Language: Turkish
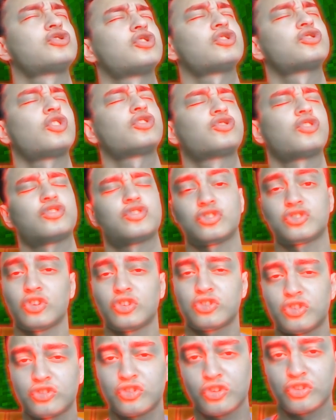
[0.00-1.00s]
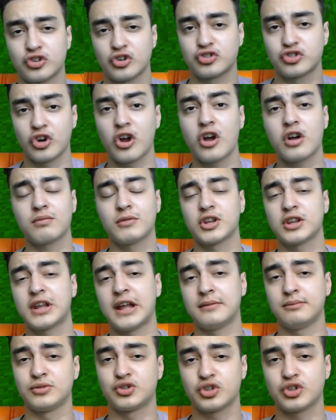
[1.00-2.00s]
çok çok çok çok çok çok çok çok çok mutlu
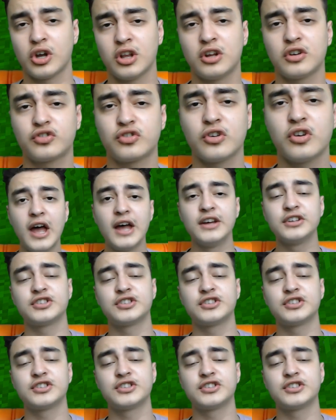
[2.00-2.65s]
etmiş olursunuz